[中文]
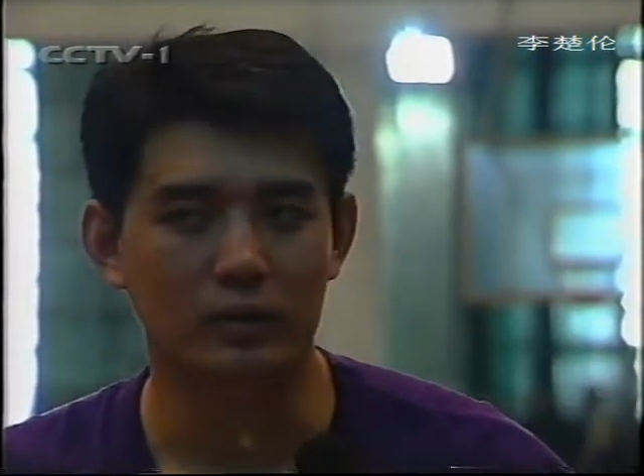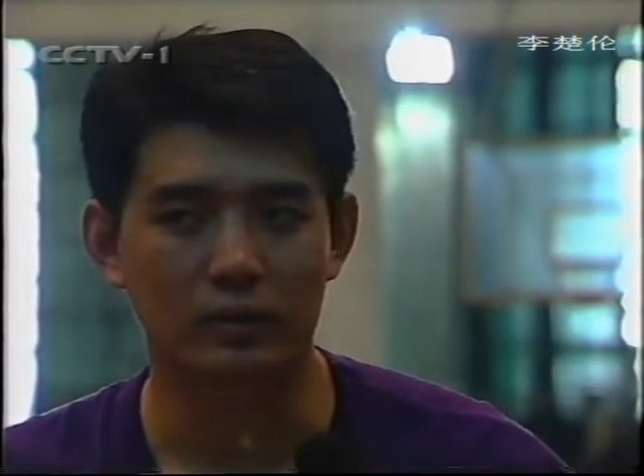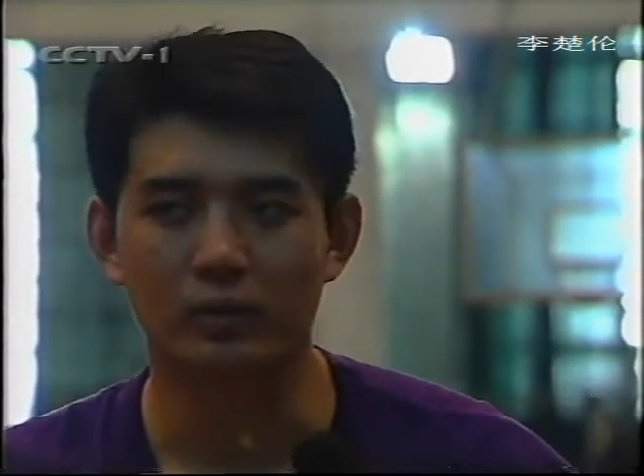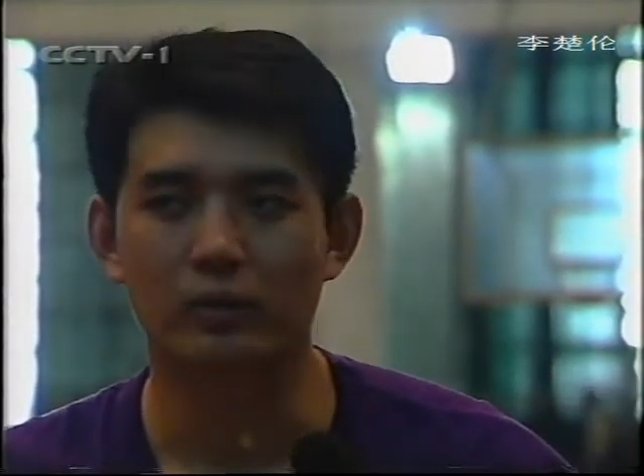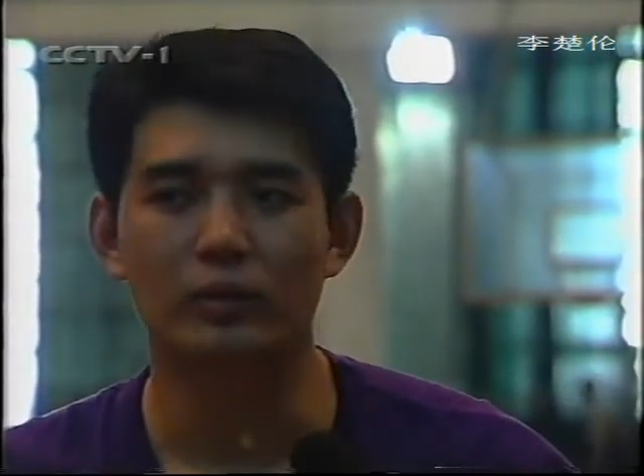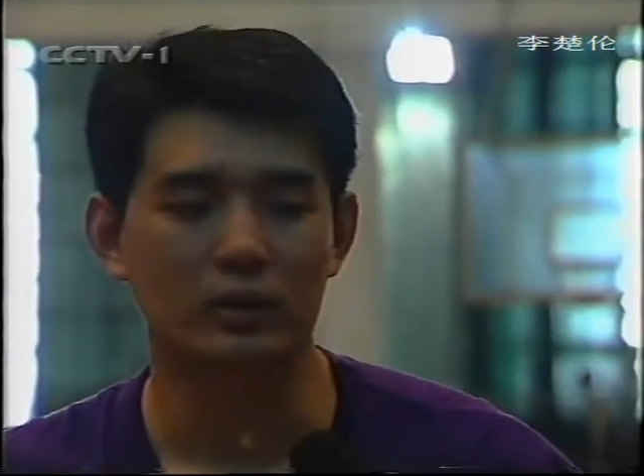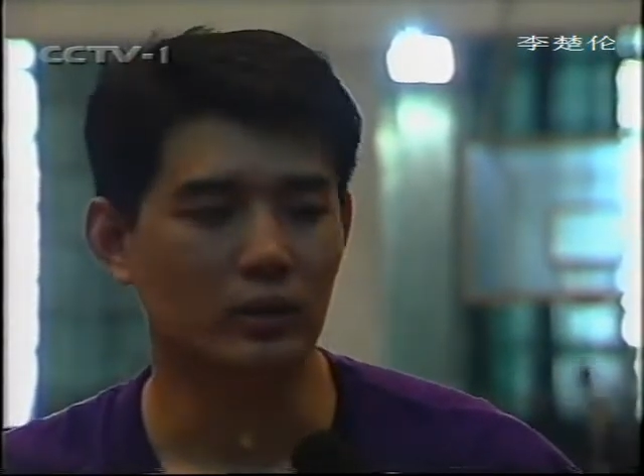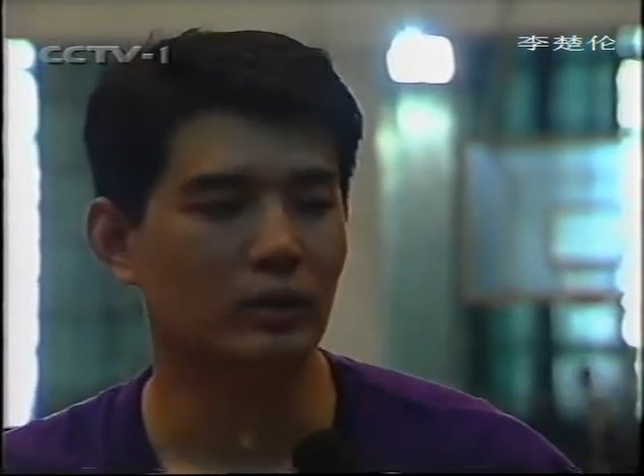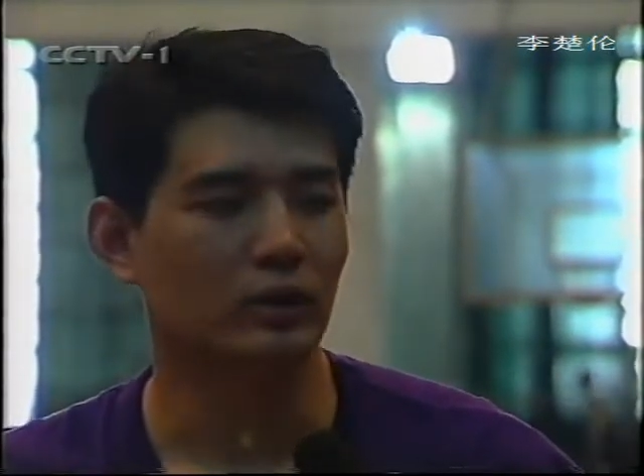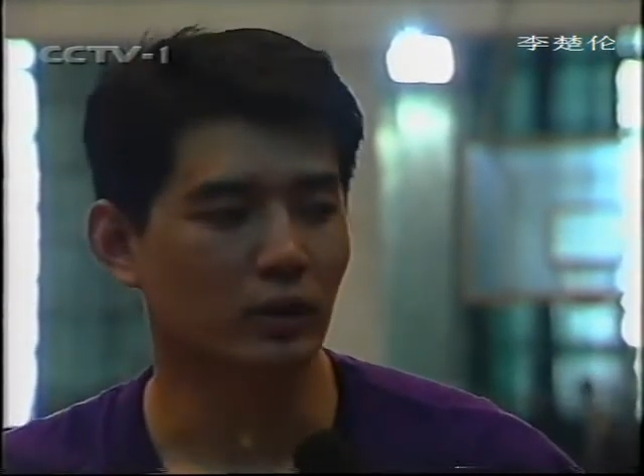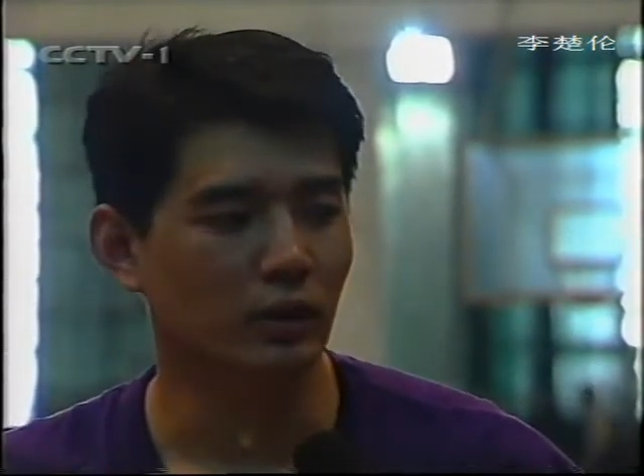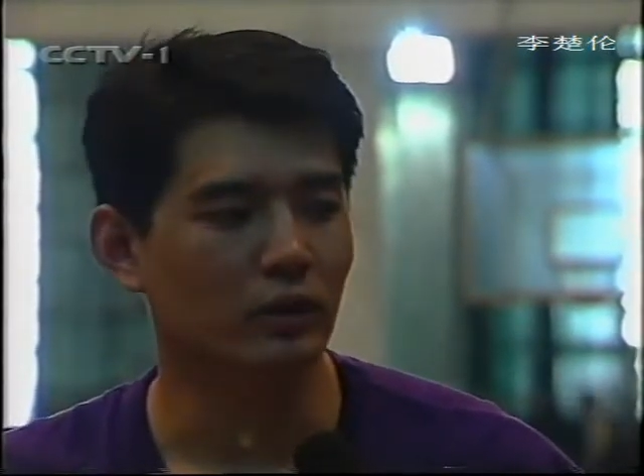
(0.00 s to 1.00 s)
我我
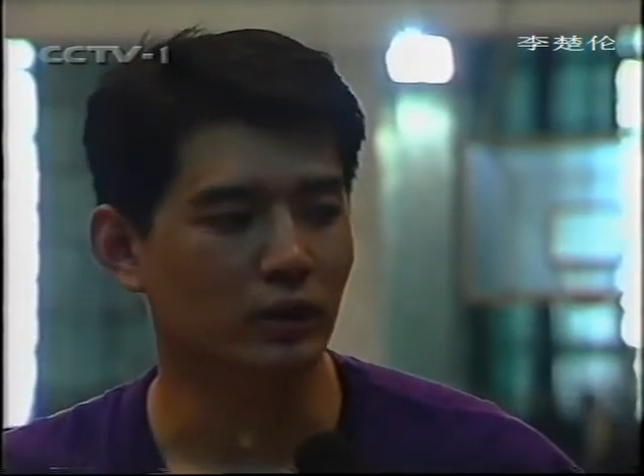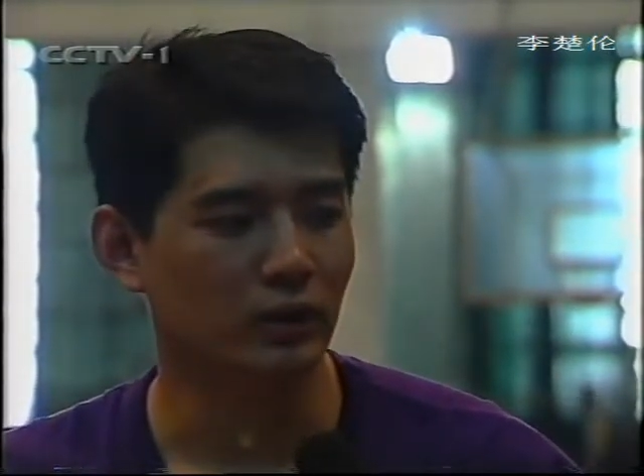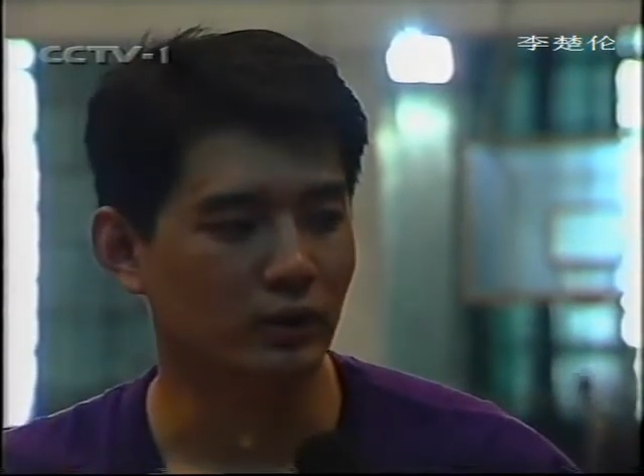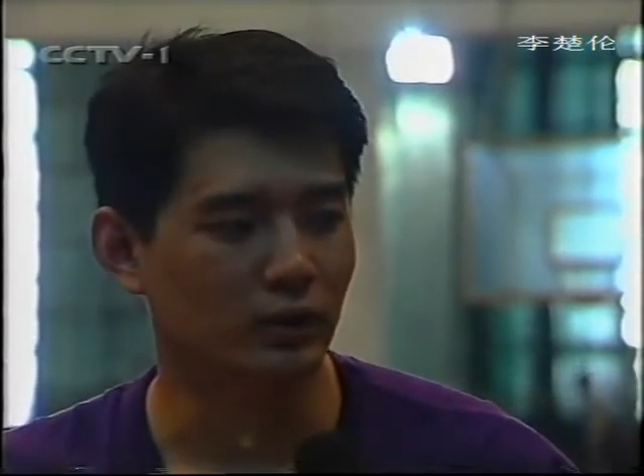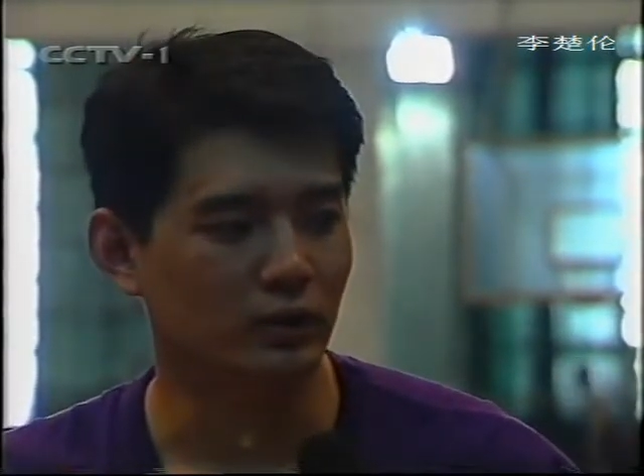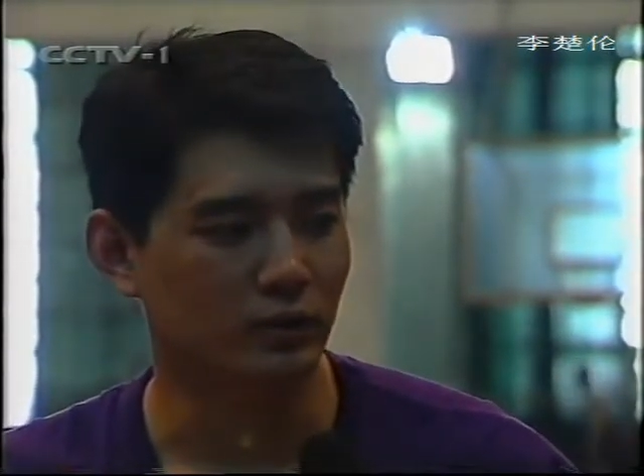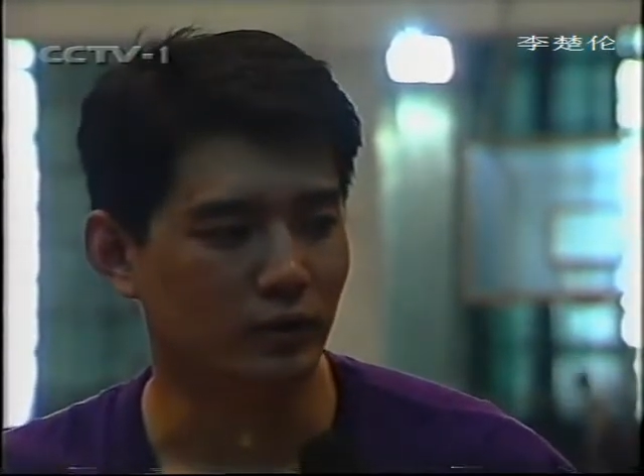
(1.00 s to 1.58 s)
挺有信心的，